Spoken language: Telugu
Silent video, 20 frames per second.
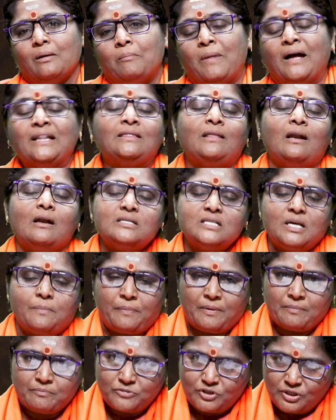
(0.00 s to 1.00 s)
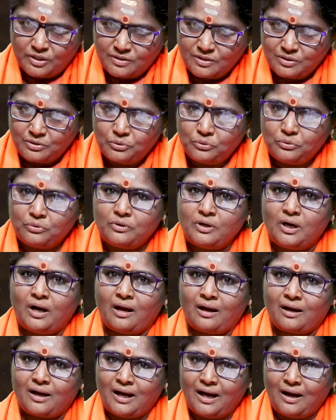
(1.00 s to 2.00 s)
మంత్రజపం చేస్తూ
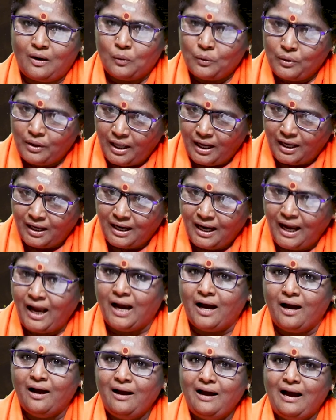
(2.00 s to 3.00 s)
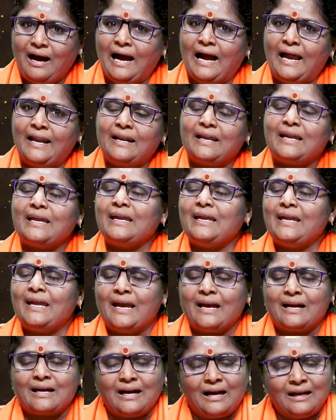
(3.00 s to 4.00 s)
ఉండడంగా ఉండంగా ఆయనకి
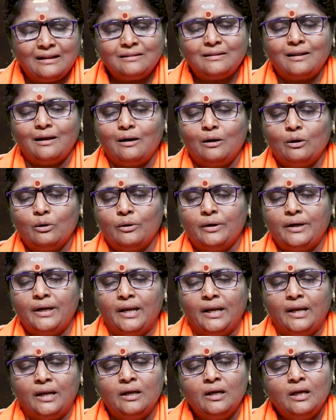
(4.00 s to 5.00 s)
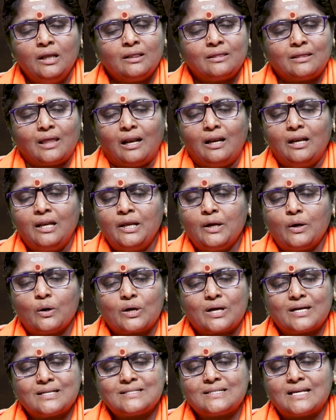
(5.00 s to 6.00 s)
ఏకాంతంలోని తల్లి
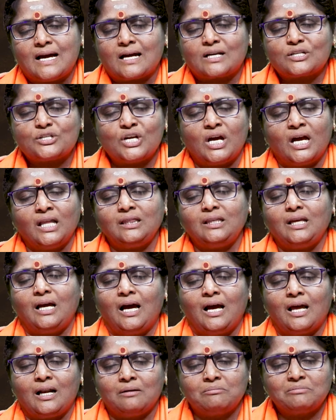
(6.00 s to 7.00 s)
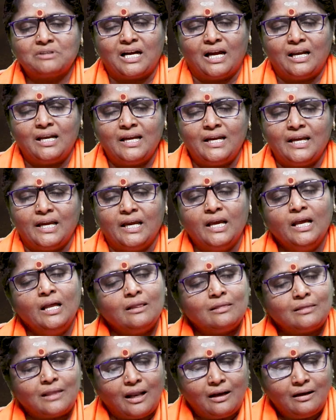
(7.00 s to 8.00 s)
యొక్క సాక్షాత్కారం కలిగి
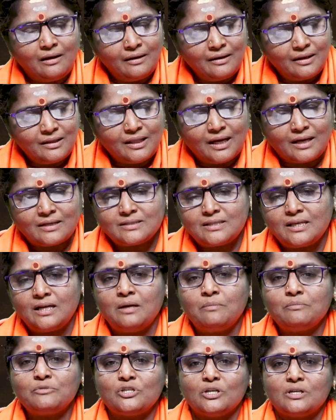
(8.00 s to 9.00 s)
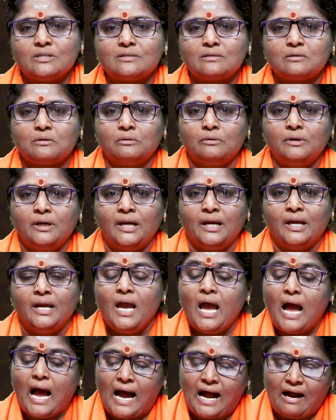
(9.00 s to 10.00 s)
తల్లిని దర్శనం చేసుకొని
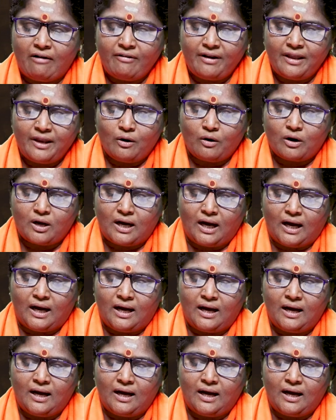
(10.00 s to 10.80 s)
ఆవిడ యొక్క